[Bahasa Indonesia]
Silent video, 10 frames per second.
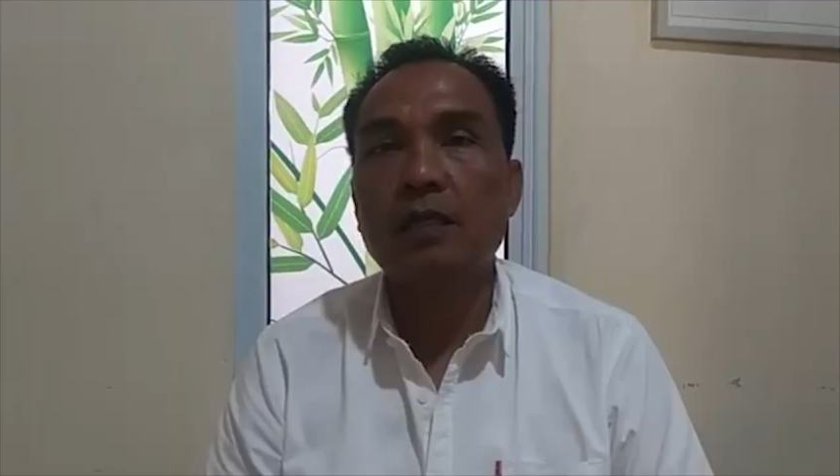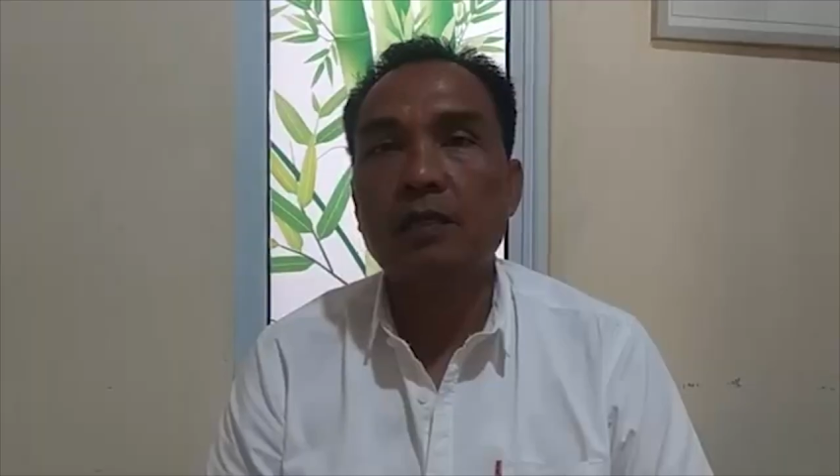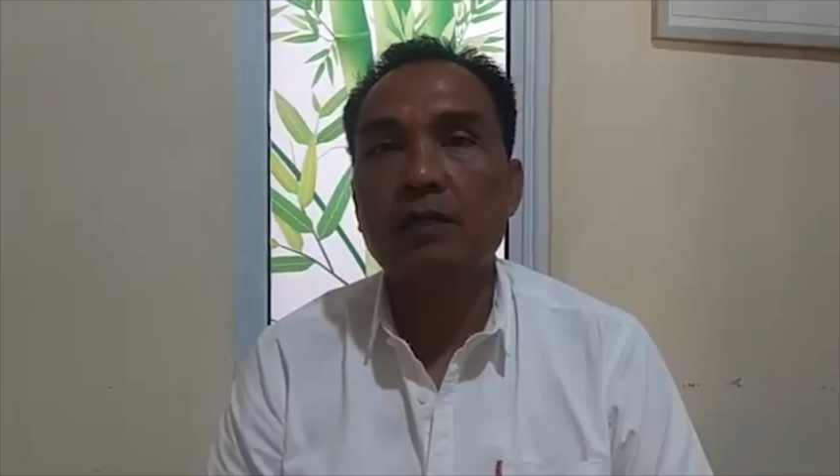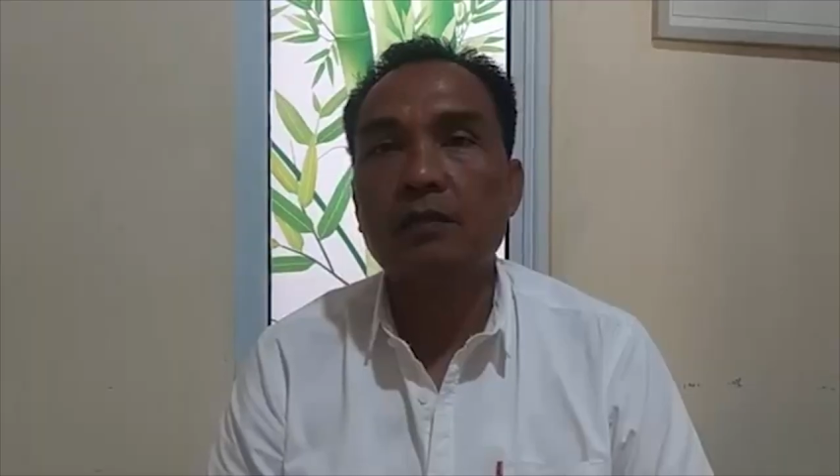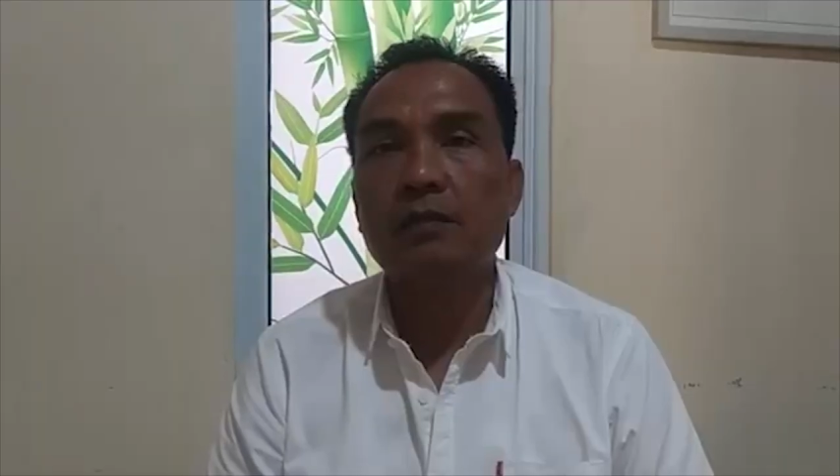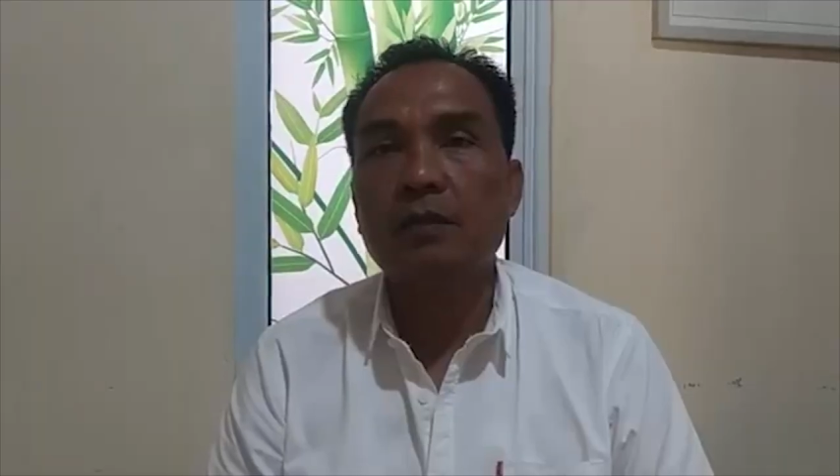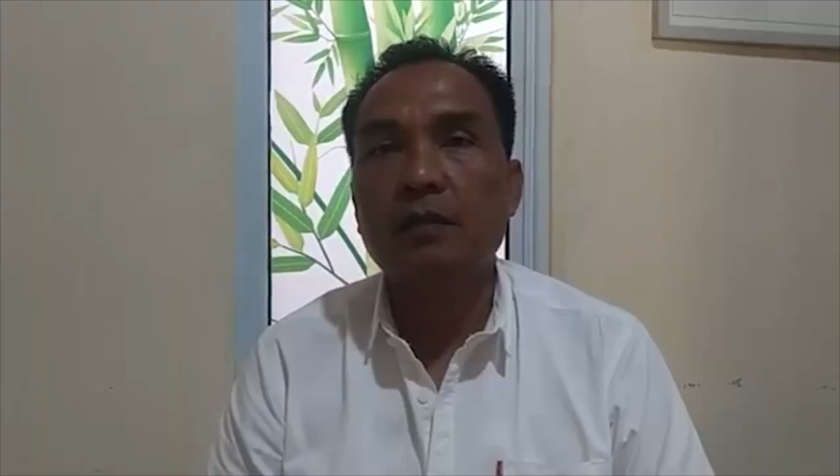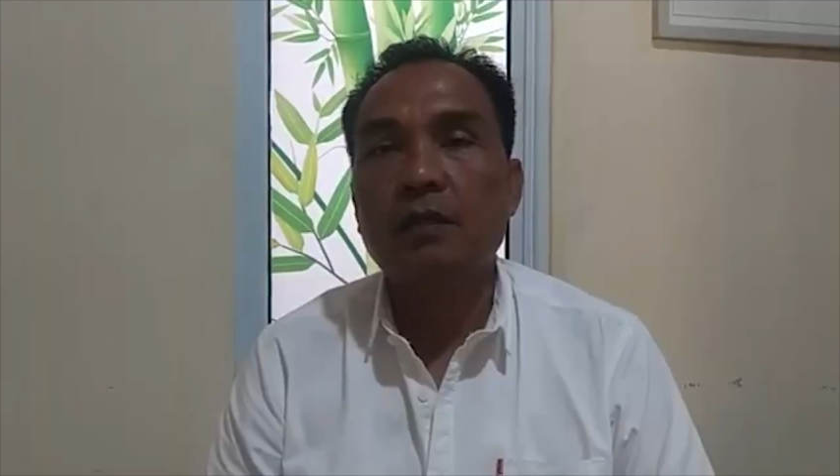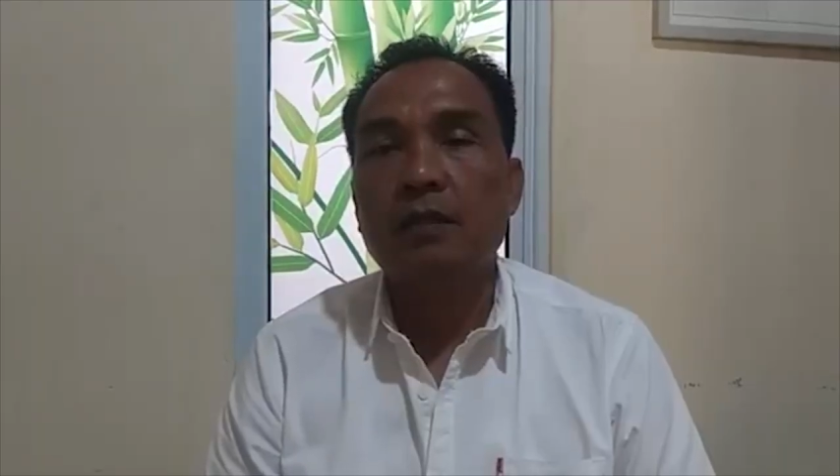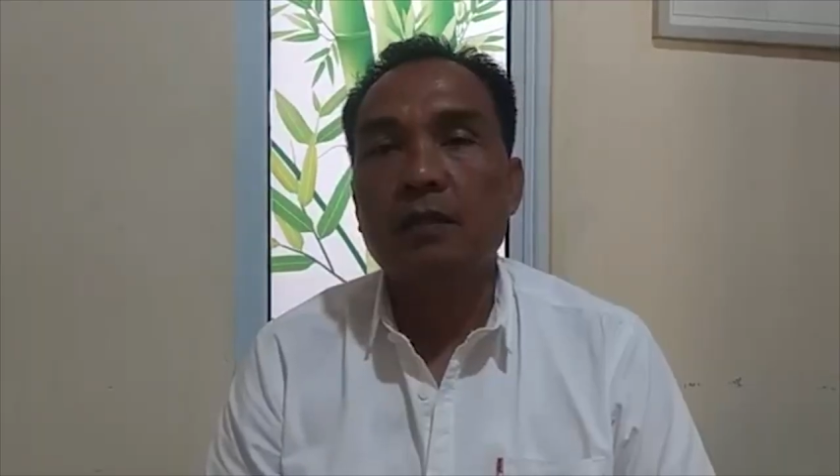AS.
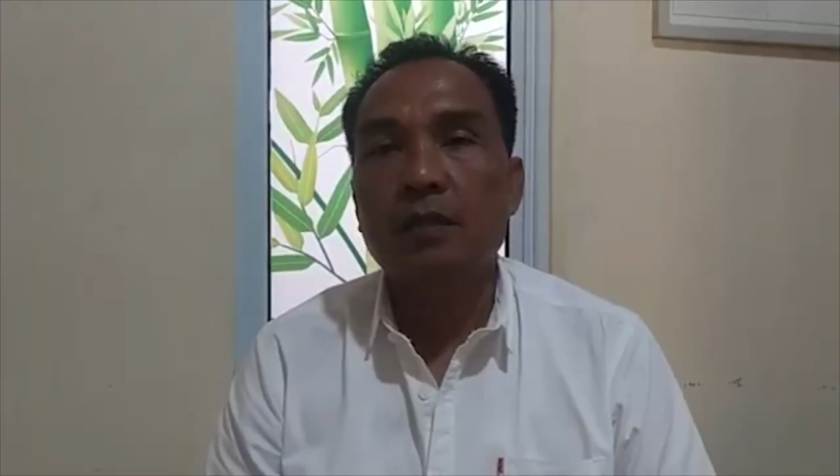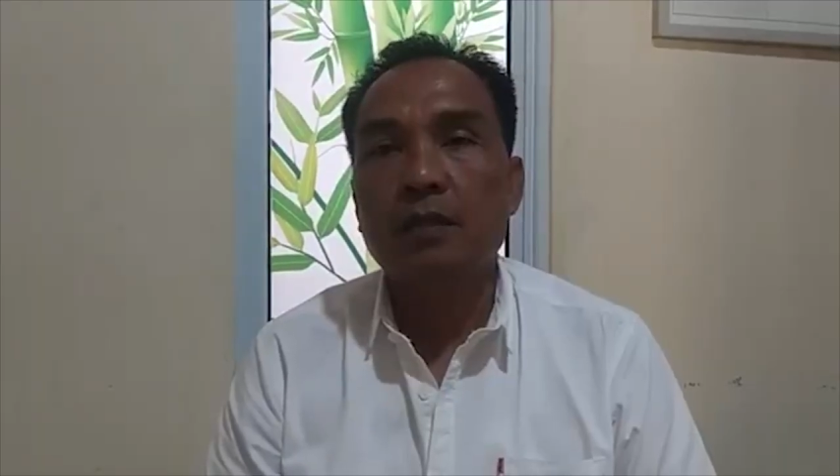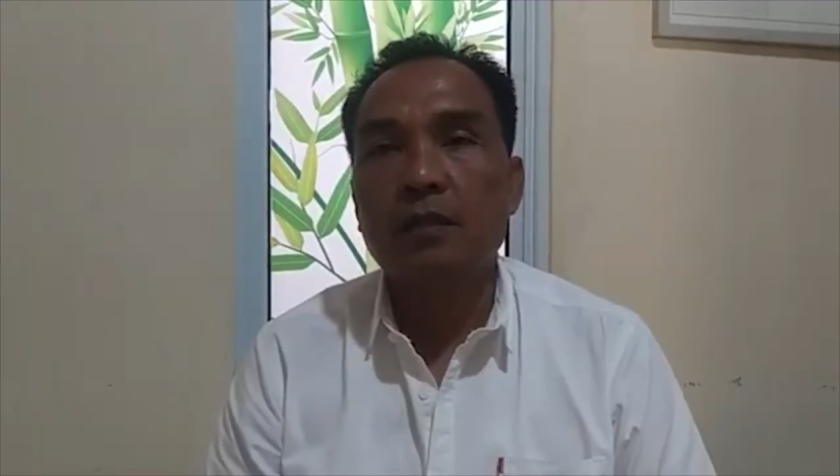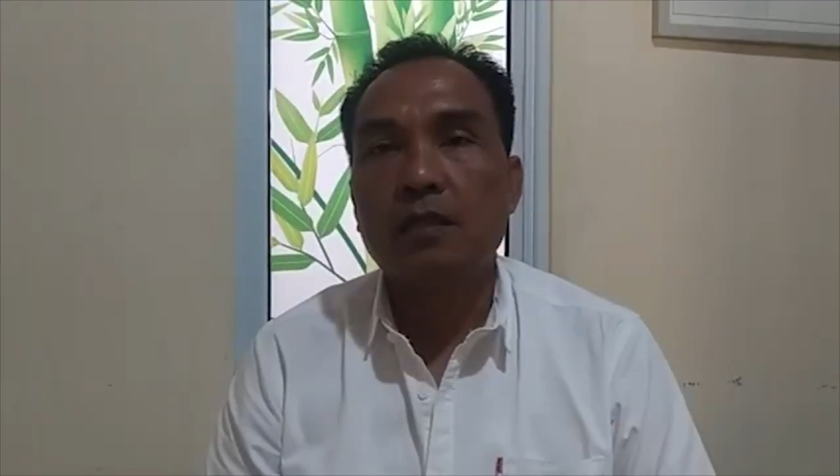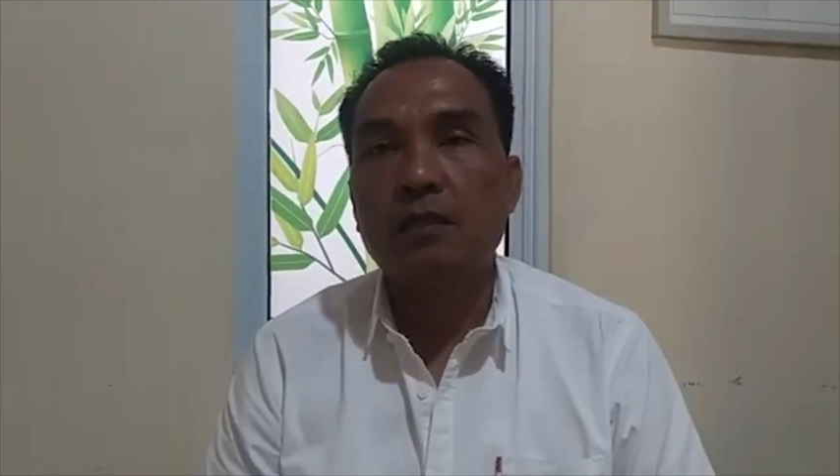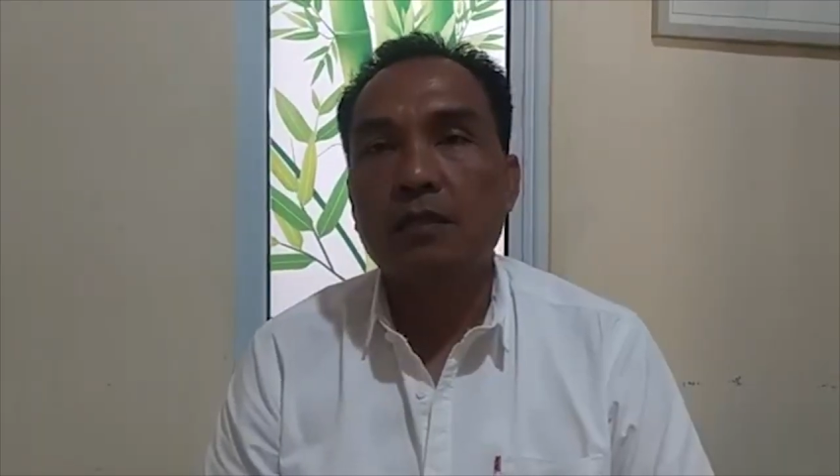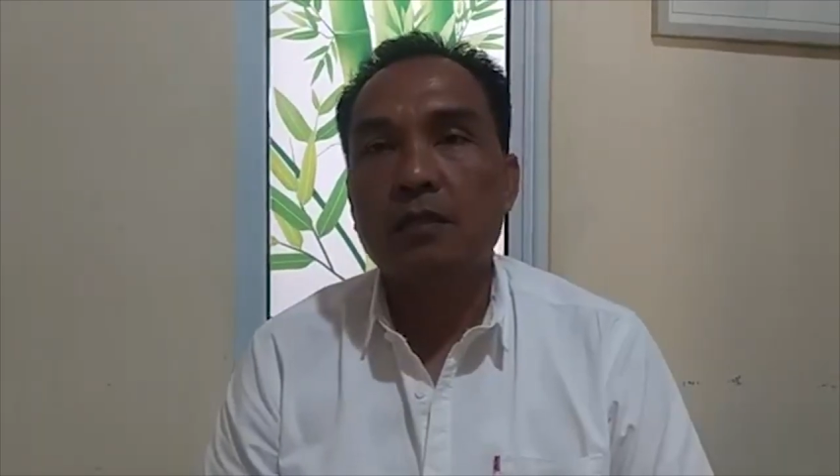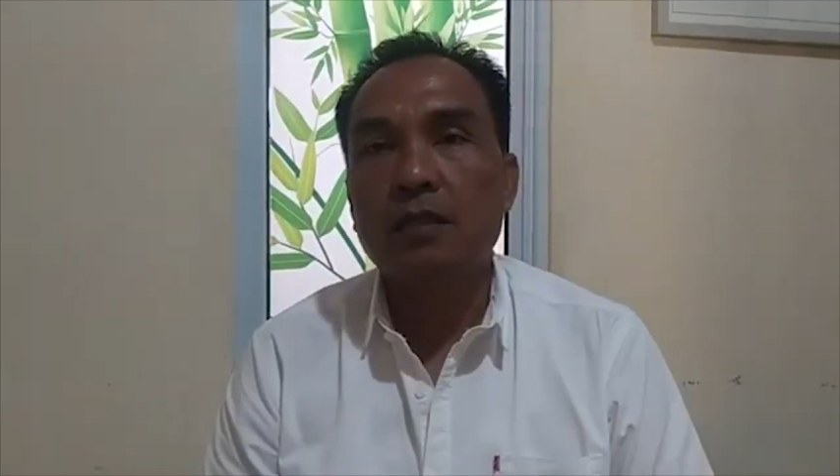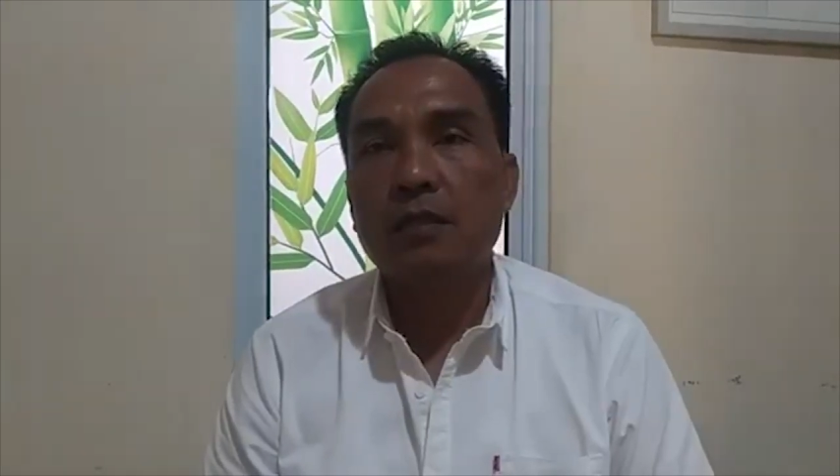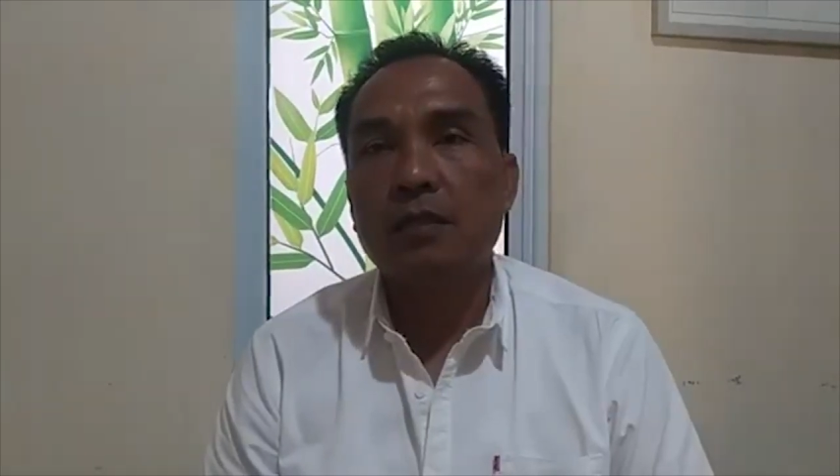Dari tangan
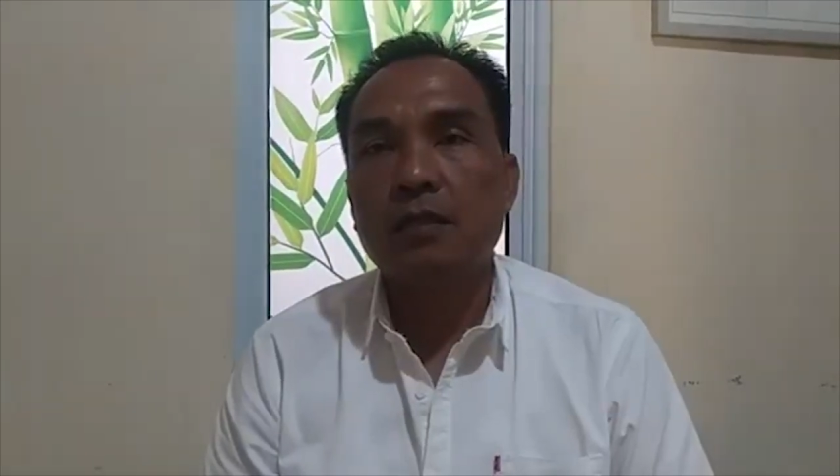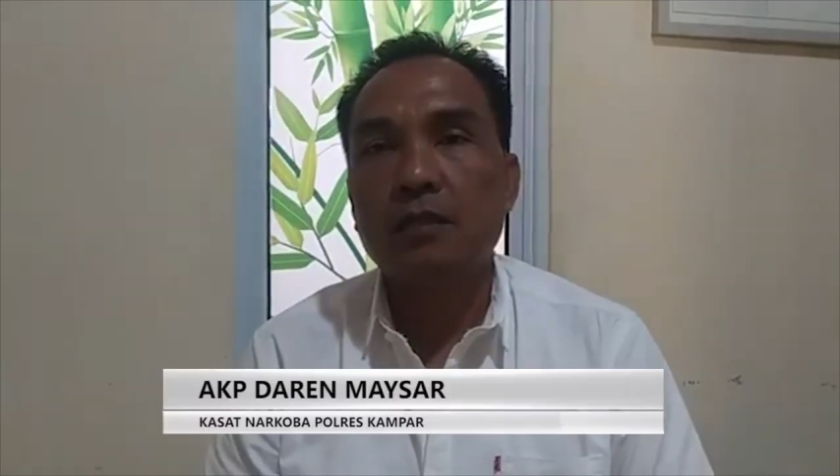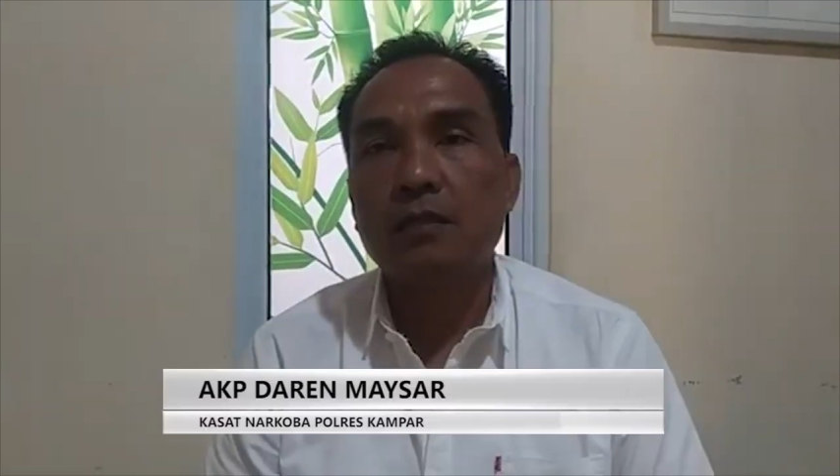tersangka,